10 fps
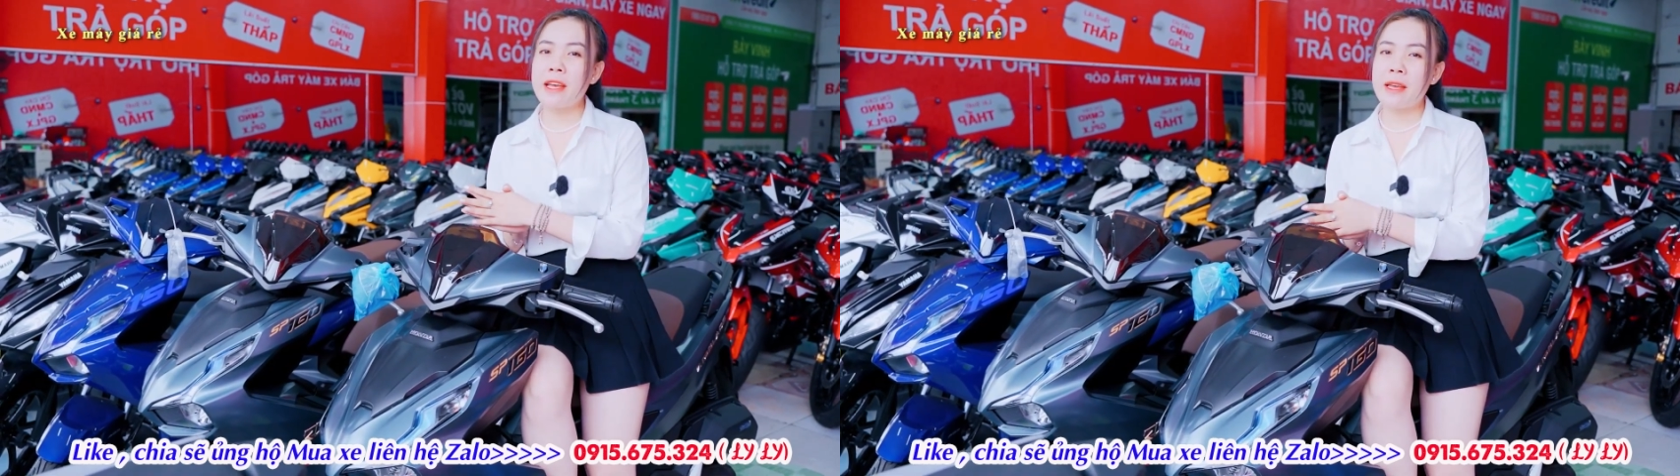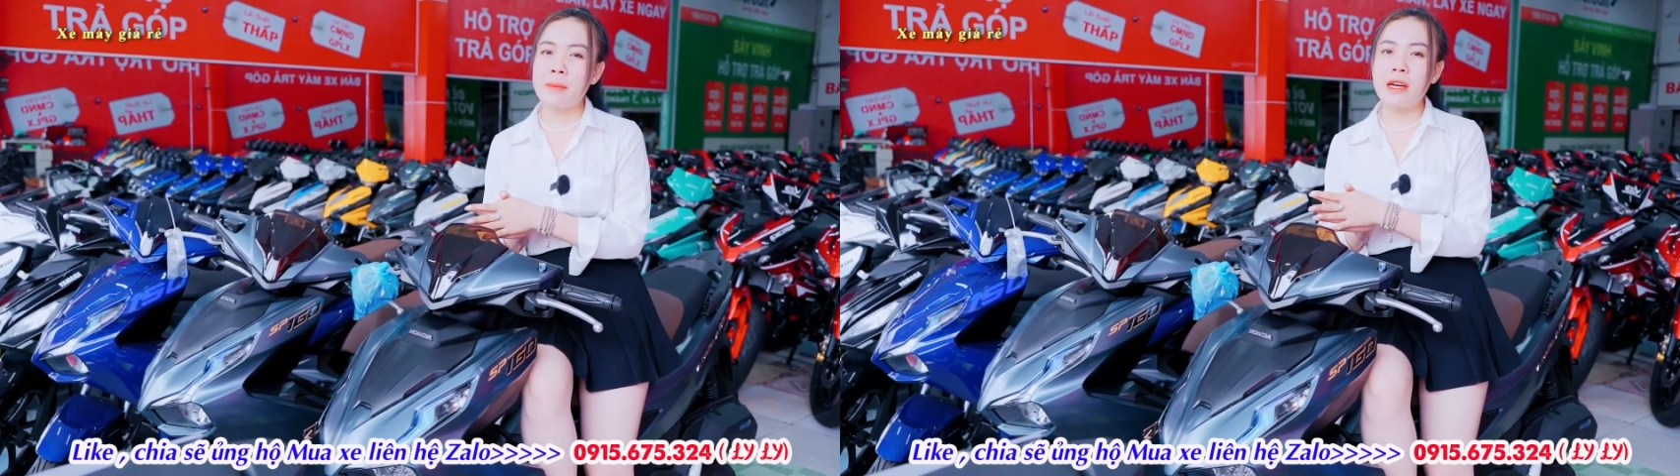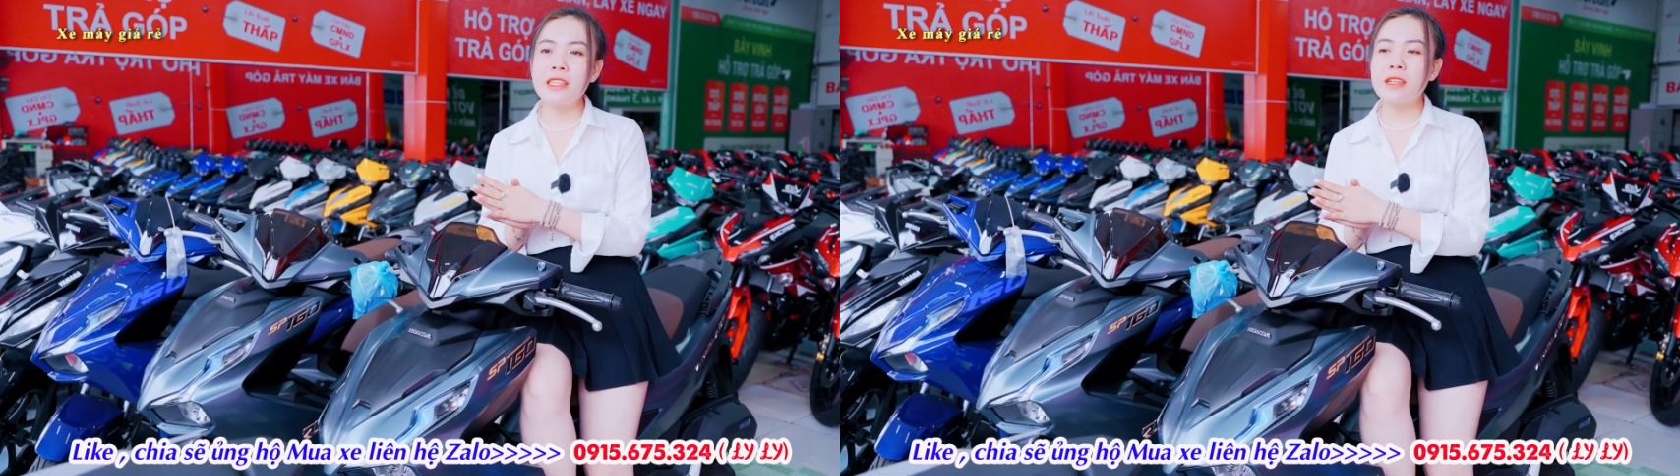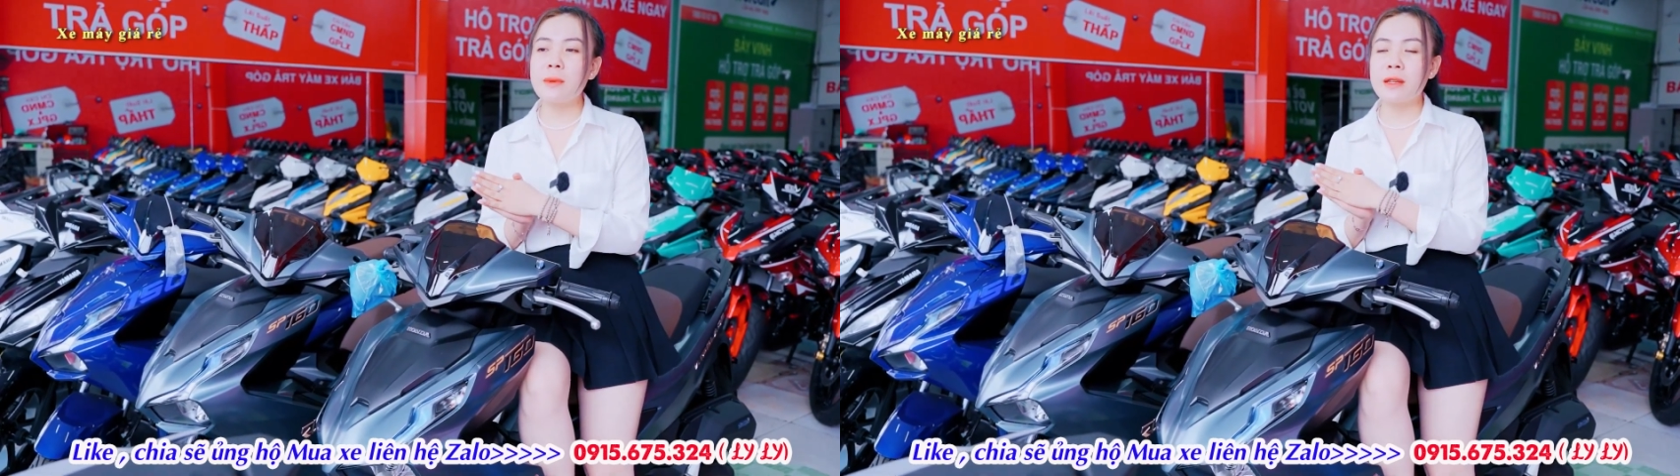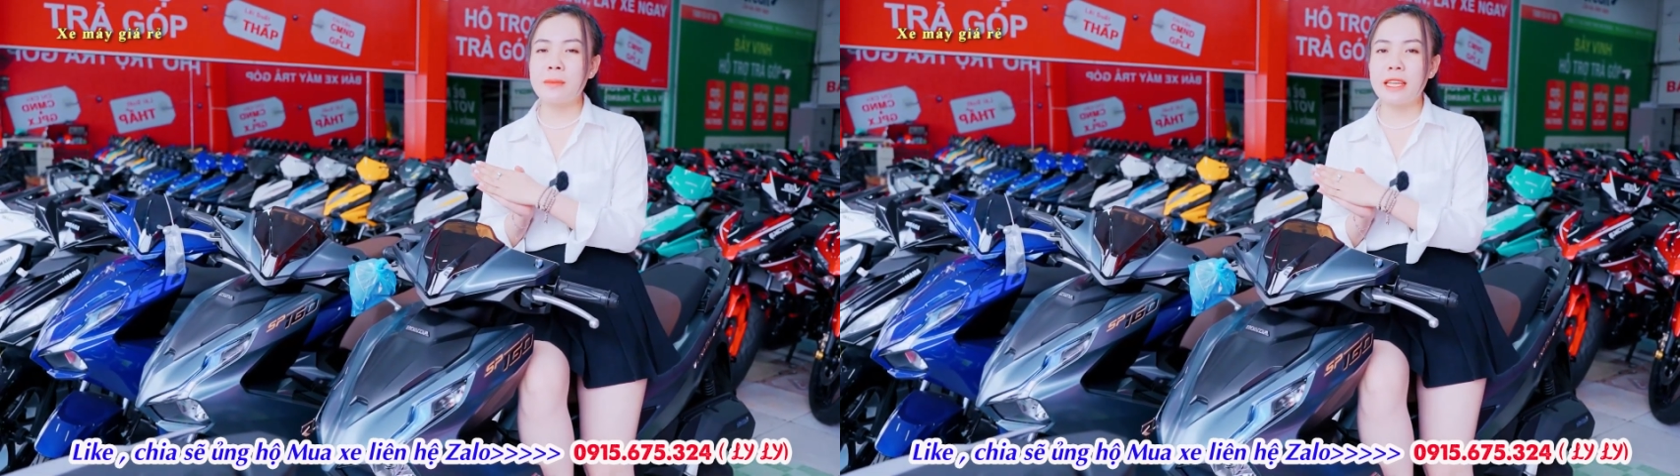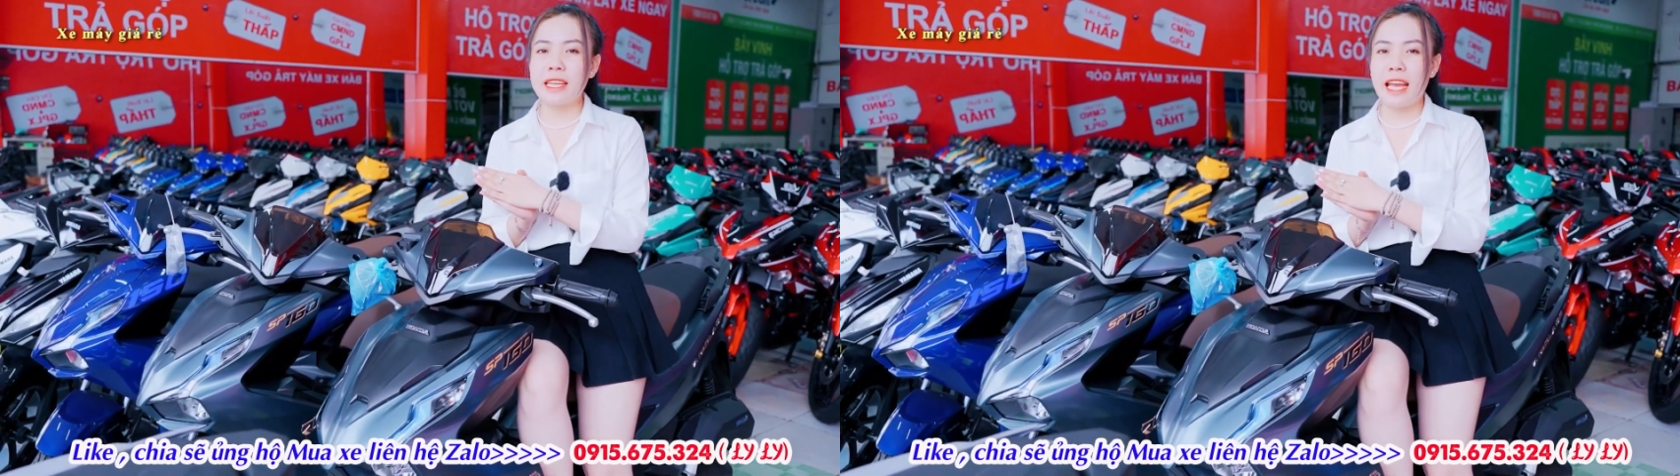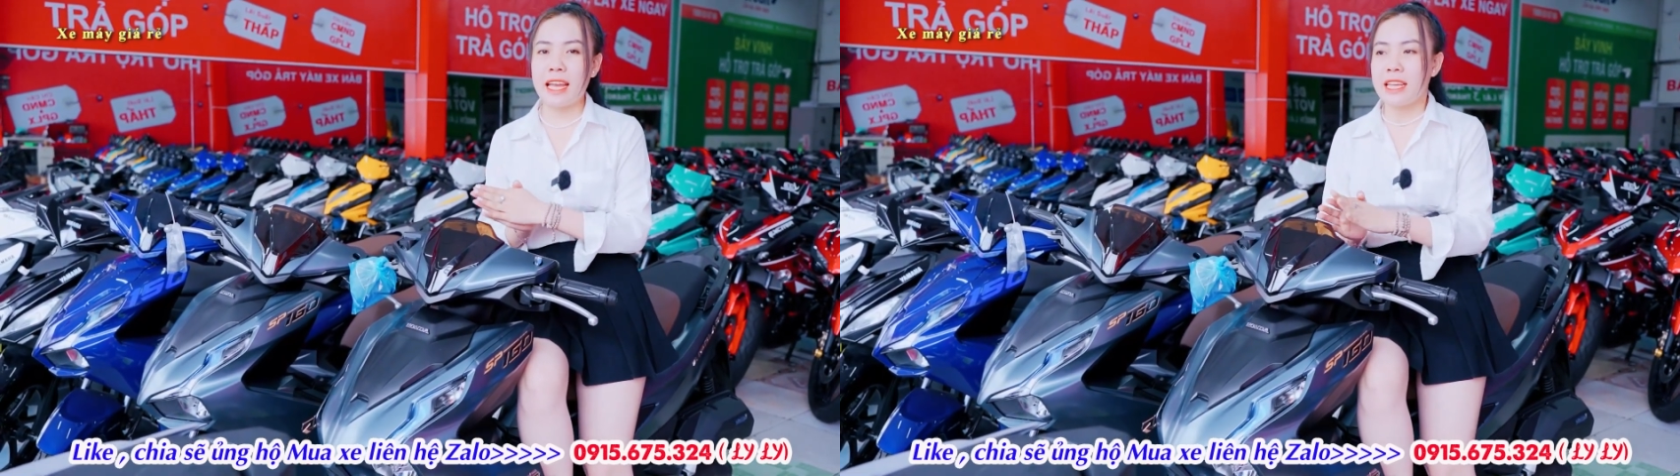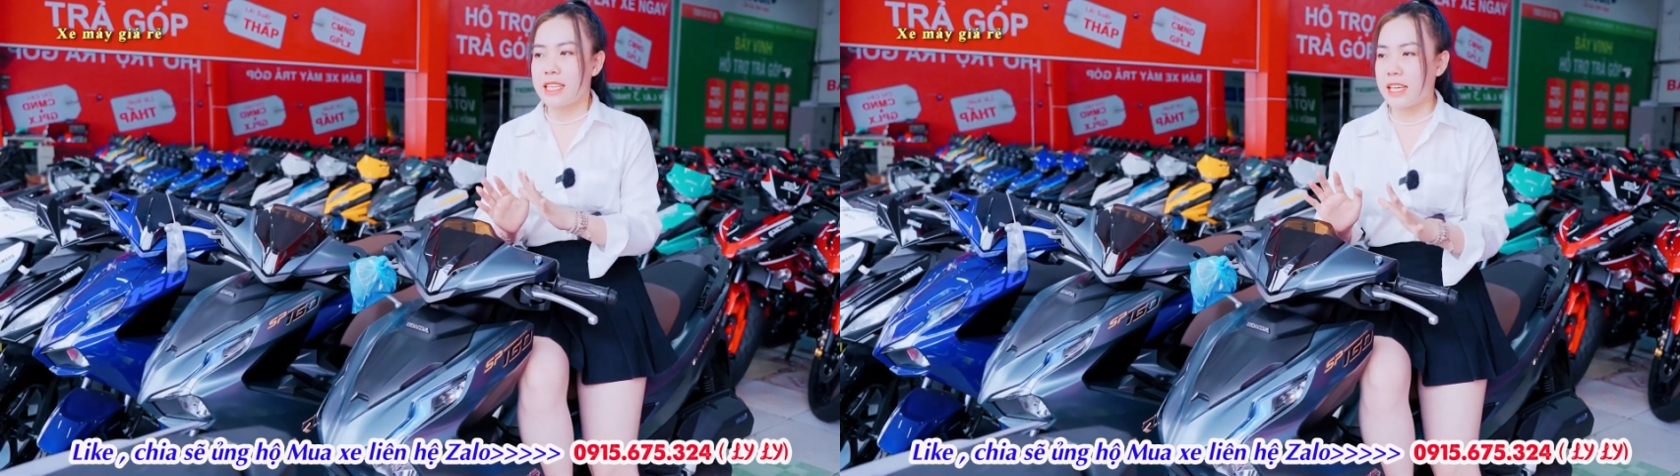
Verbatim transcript: mới nhất của em Ly ha.